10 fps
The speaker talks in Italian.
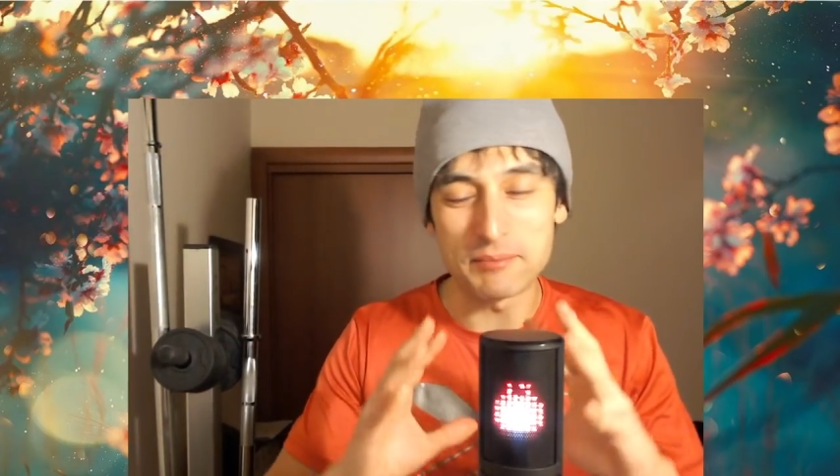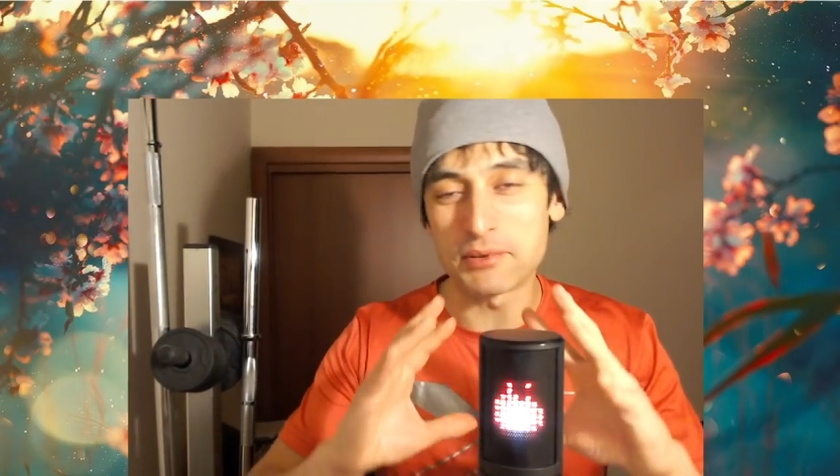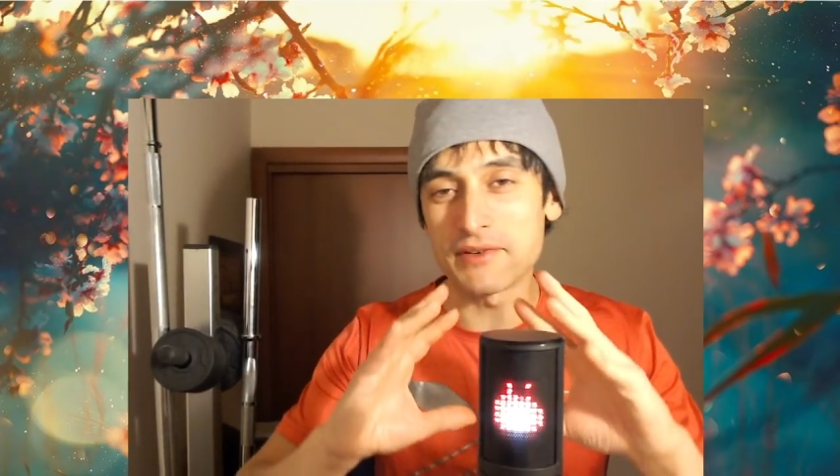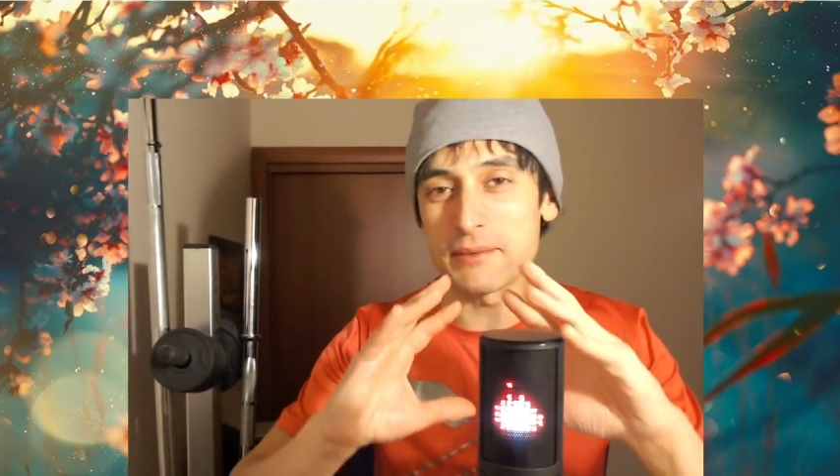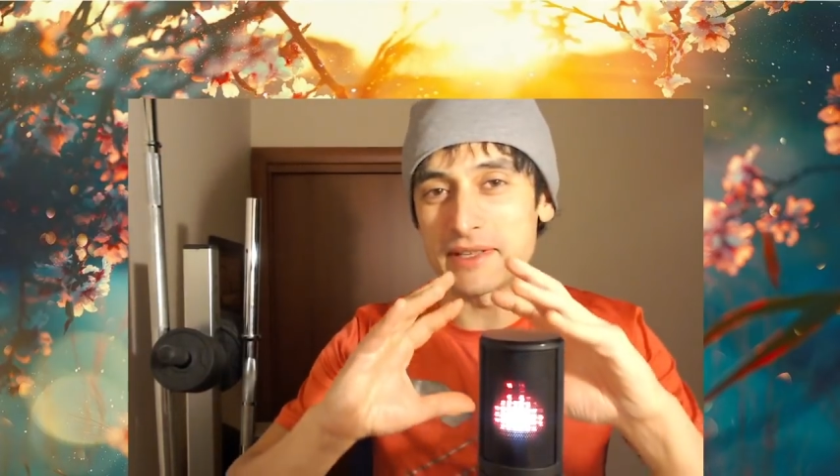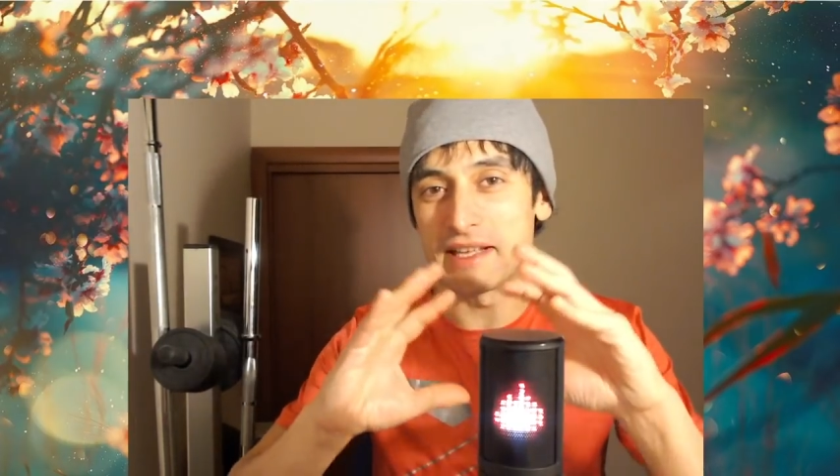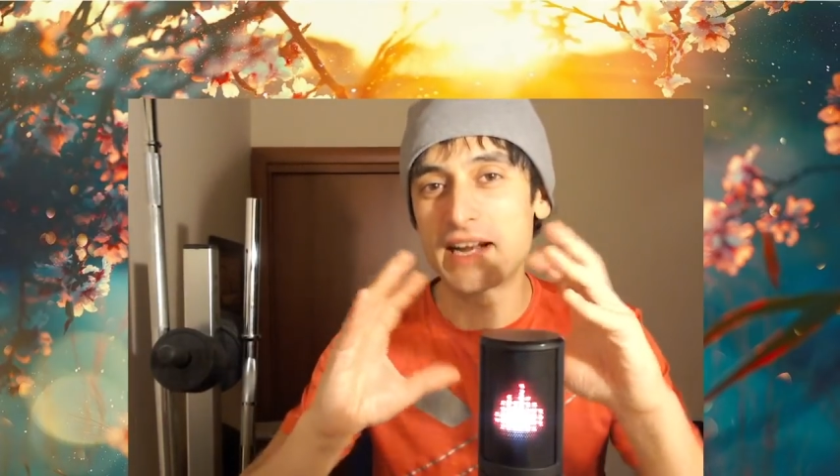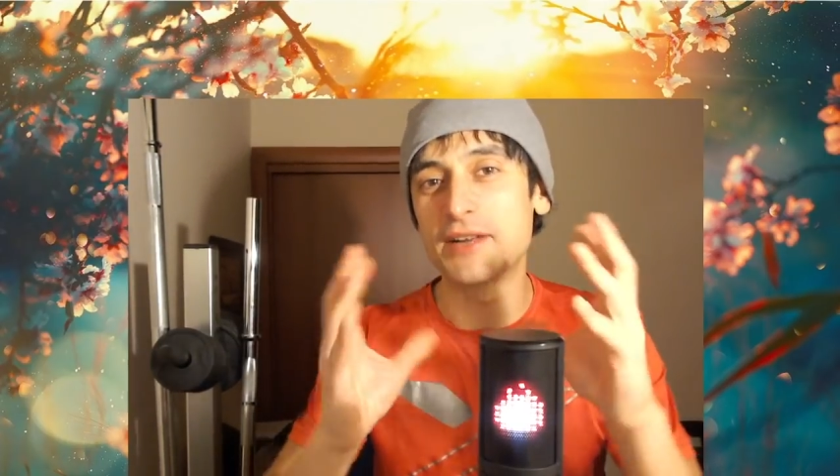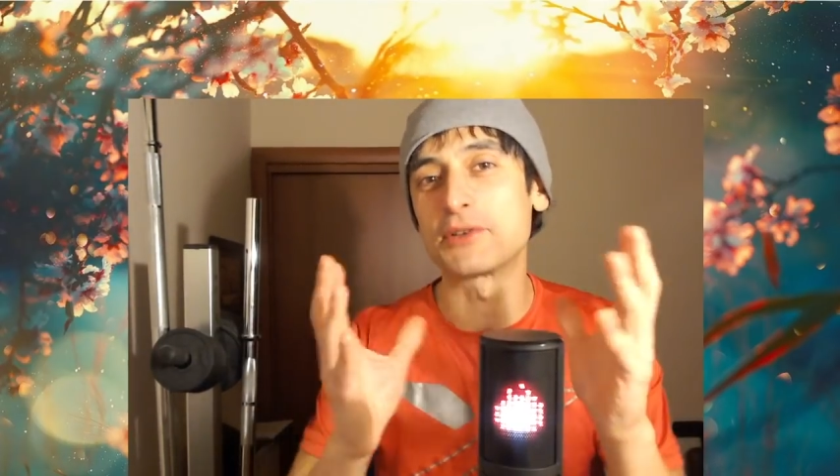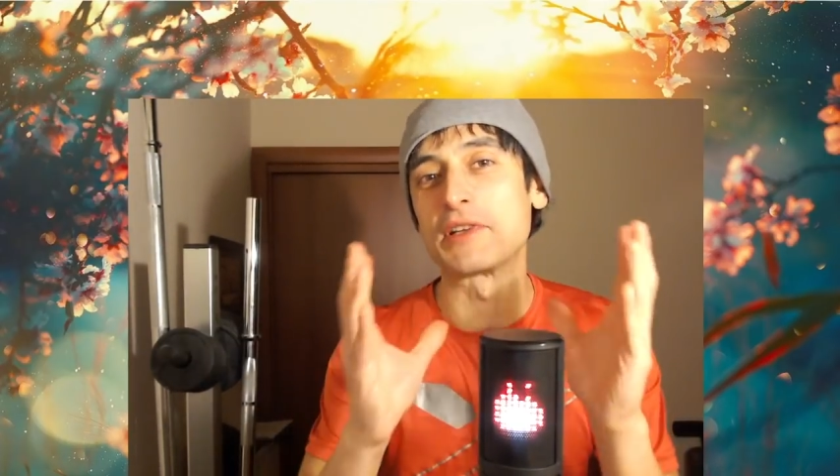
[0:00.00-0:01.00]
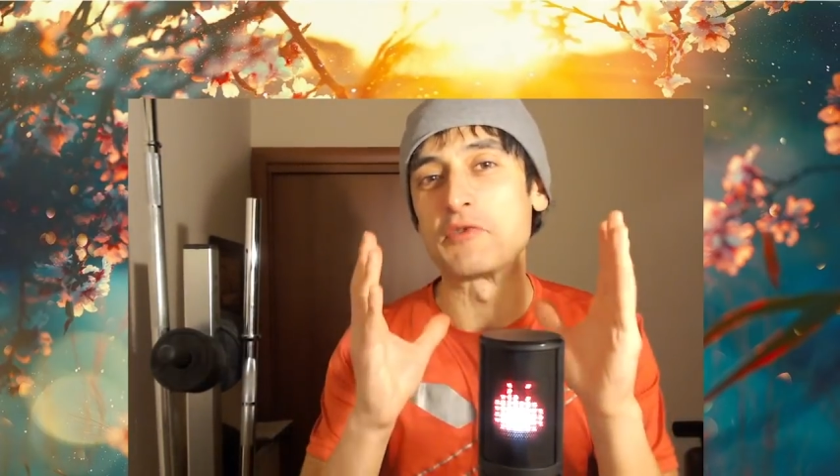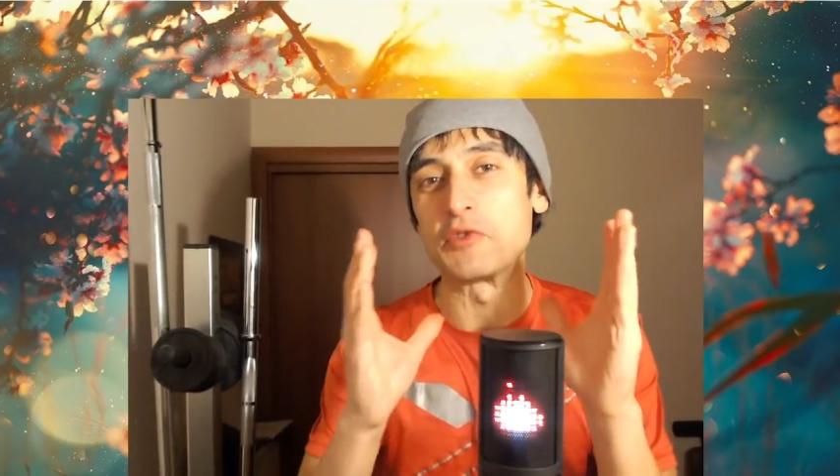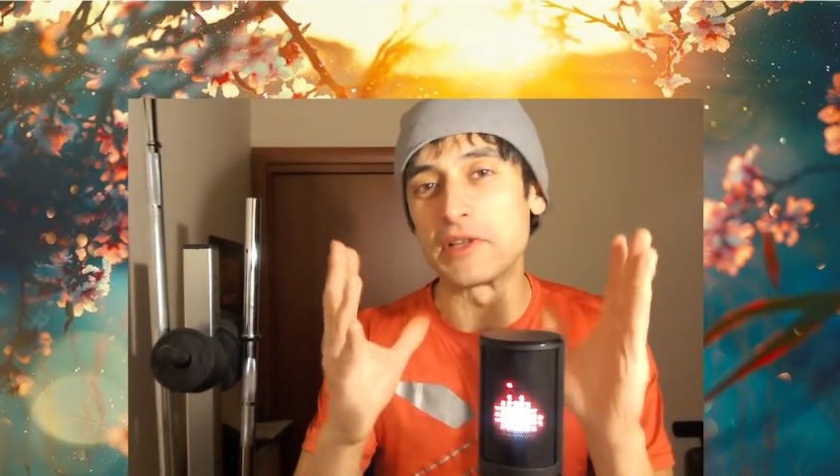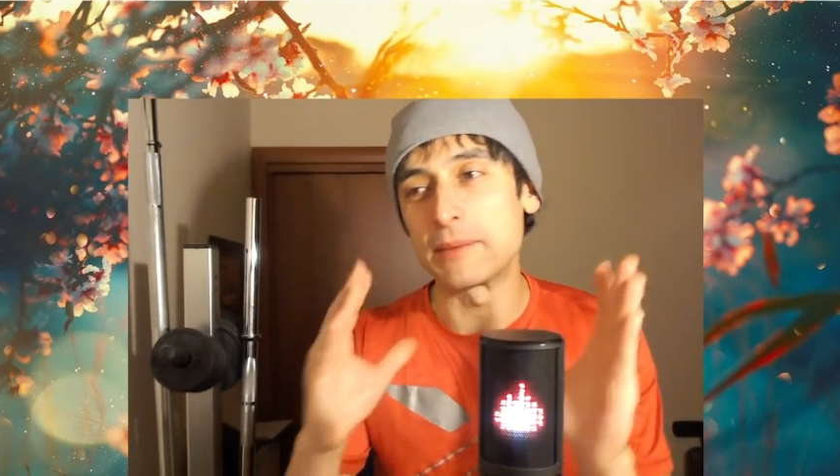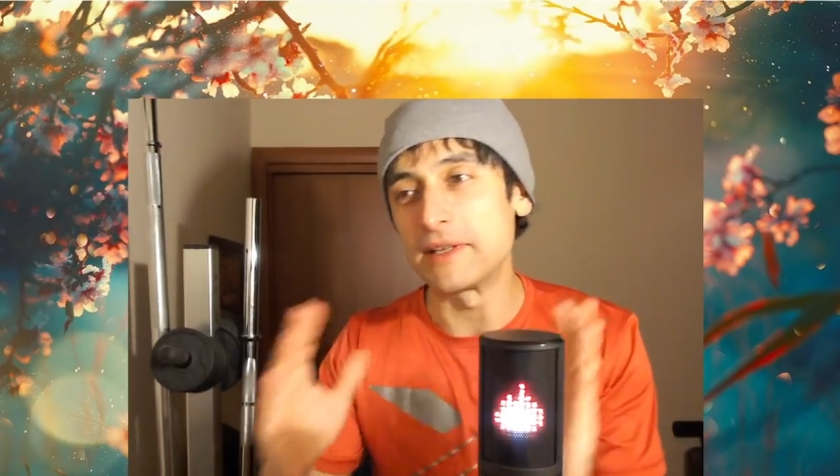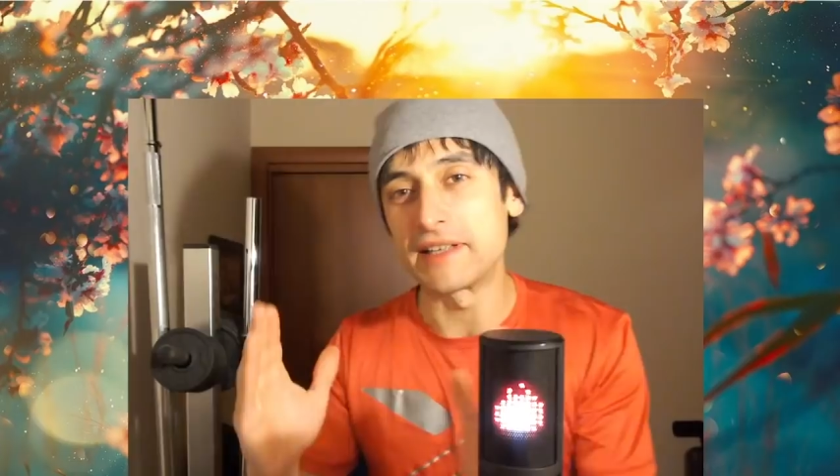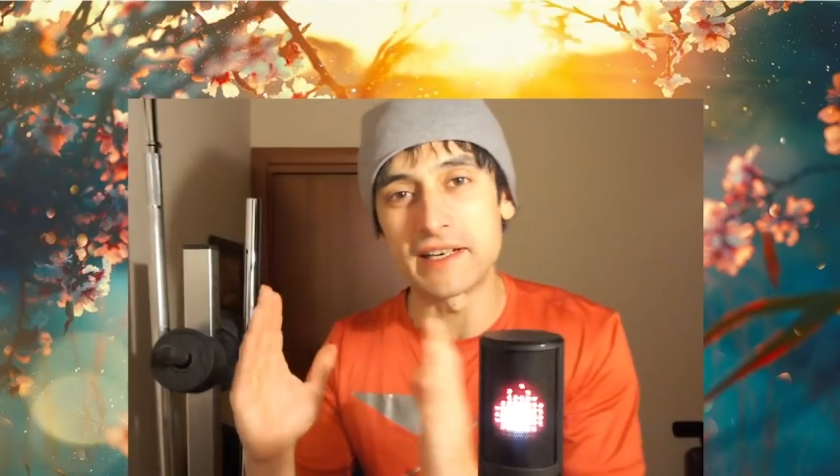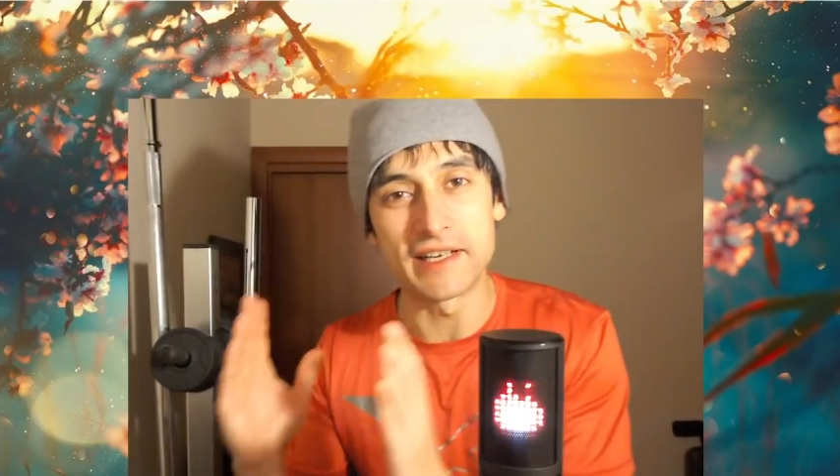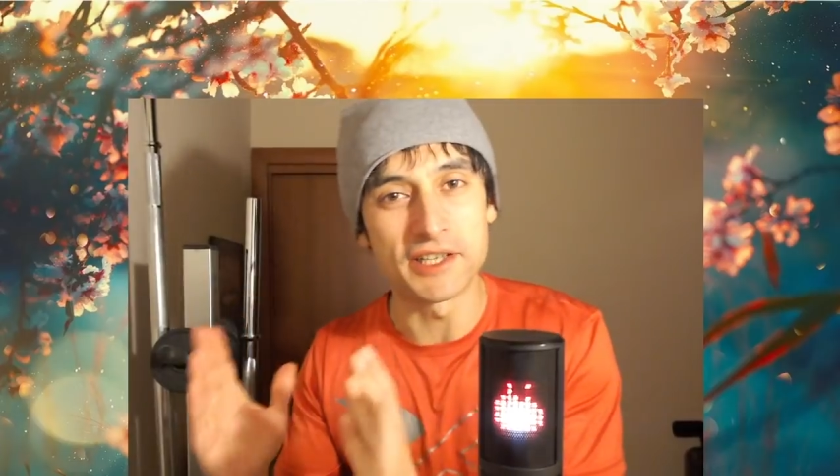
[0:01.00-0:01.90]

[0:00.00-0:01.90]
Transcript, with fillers: proviamo a dire le cose fondamentali